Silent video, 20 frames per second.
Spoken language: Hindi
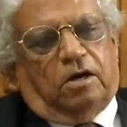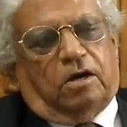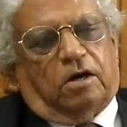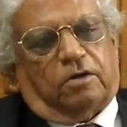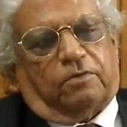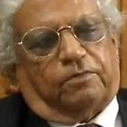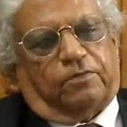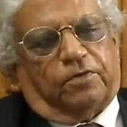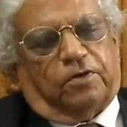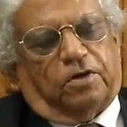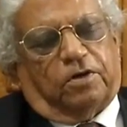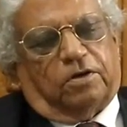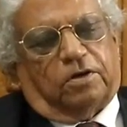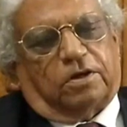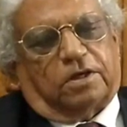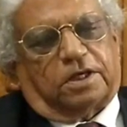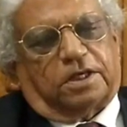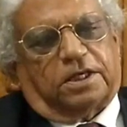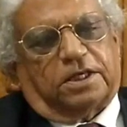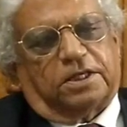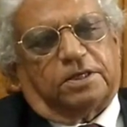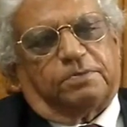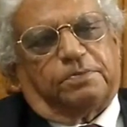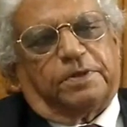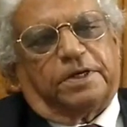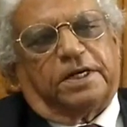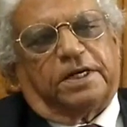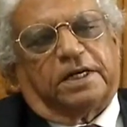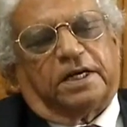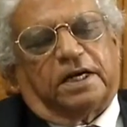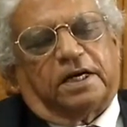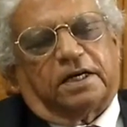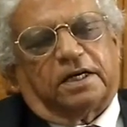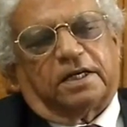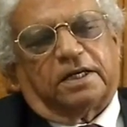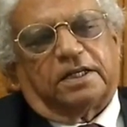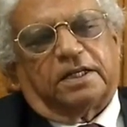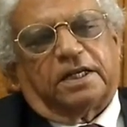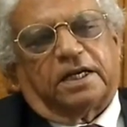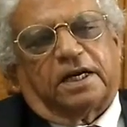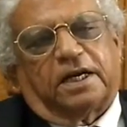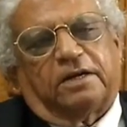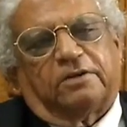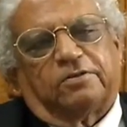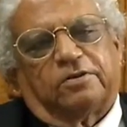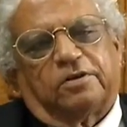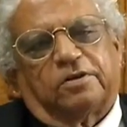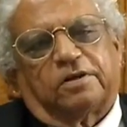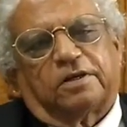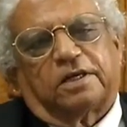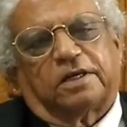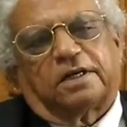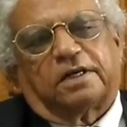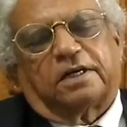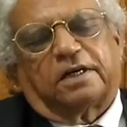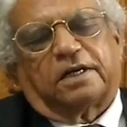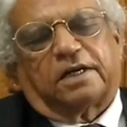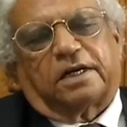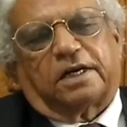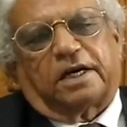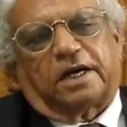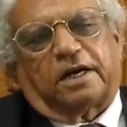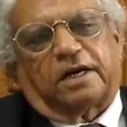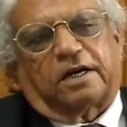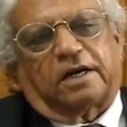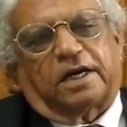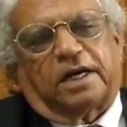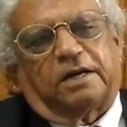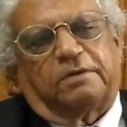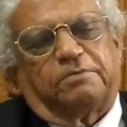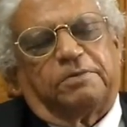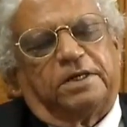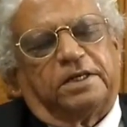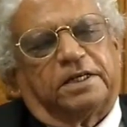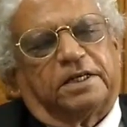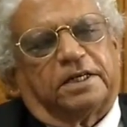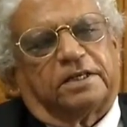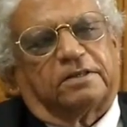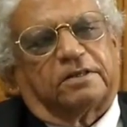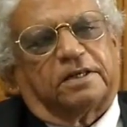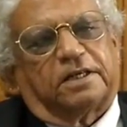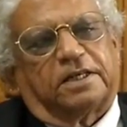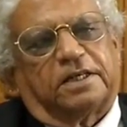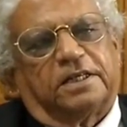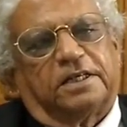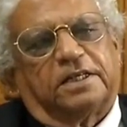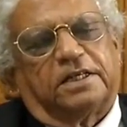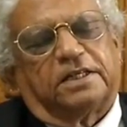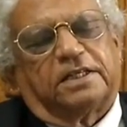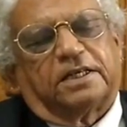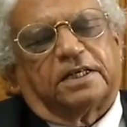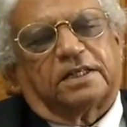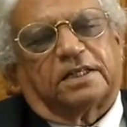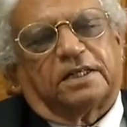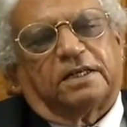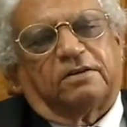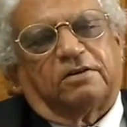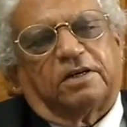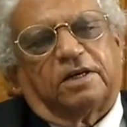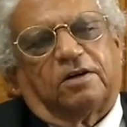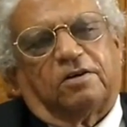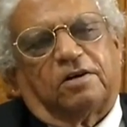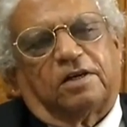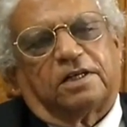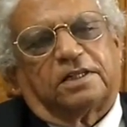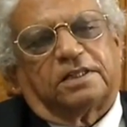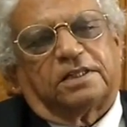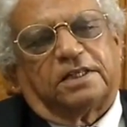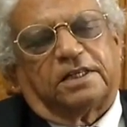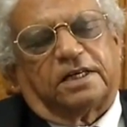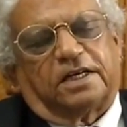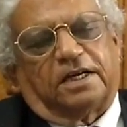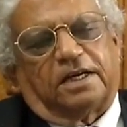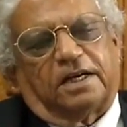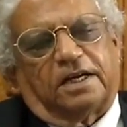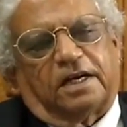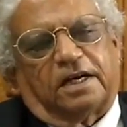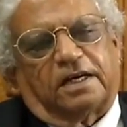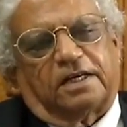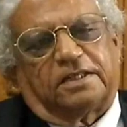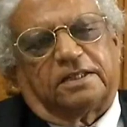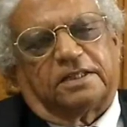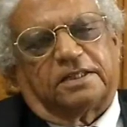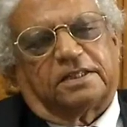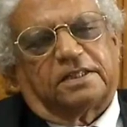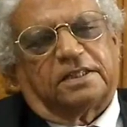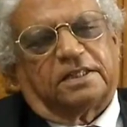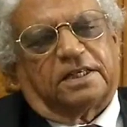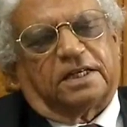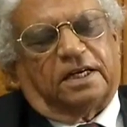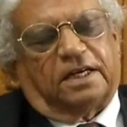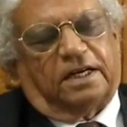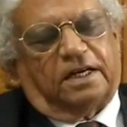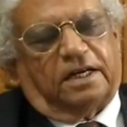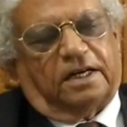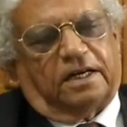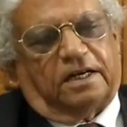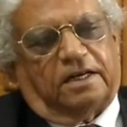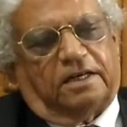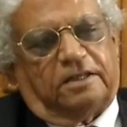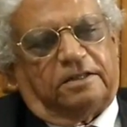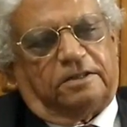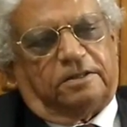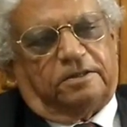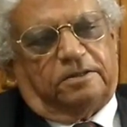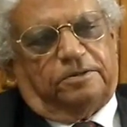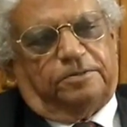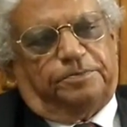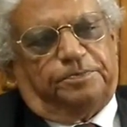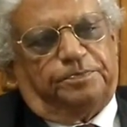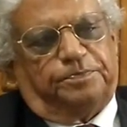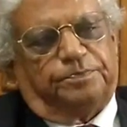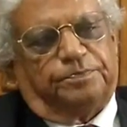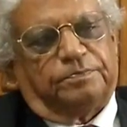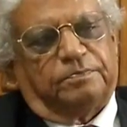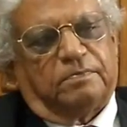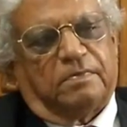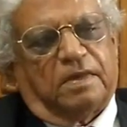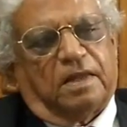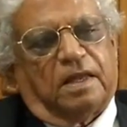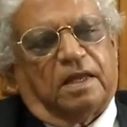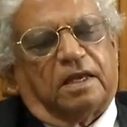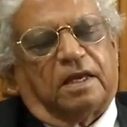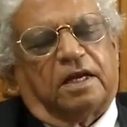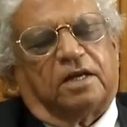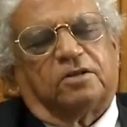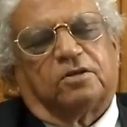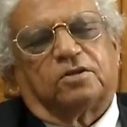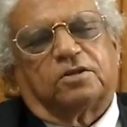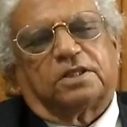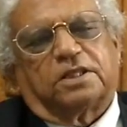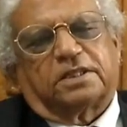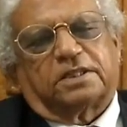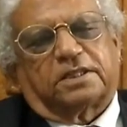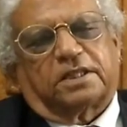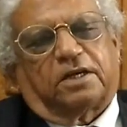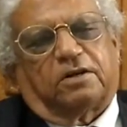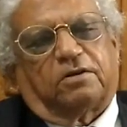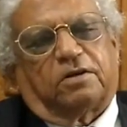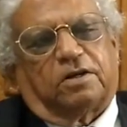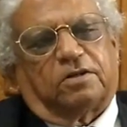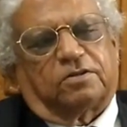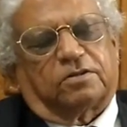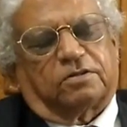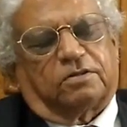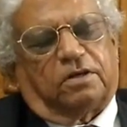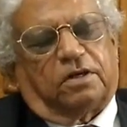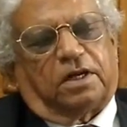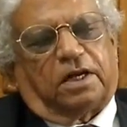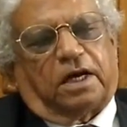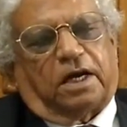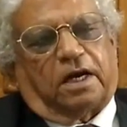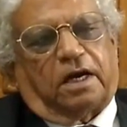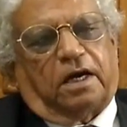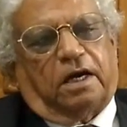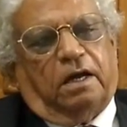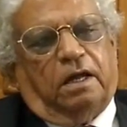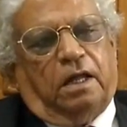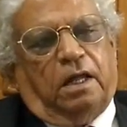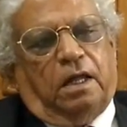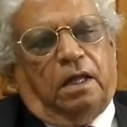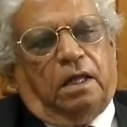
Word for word: और वो किस ब्रीड का खरीदेगा वो कई ब्रीड का तो खरीद नहीं सकता वो ऑल सिम का ले आएगा जर्सी का ले आएगा या जो सस्ता होगा उसको ले आएगा